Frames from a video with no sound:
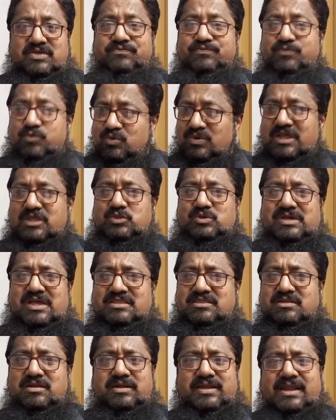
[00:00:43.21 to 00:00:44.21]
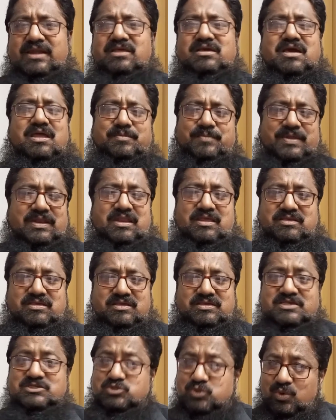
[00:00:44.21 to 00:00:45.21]
या फ़ोन आए तो कह देना डैडी घर पे नहीं
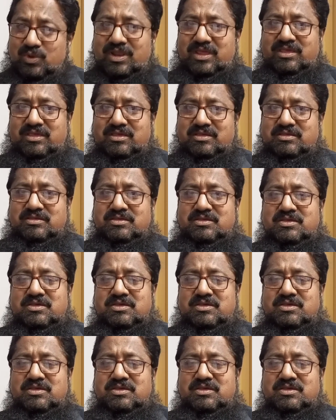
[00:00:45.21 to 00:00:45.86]
है या सो रहे हैं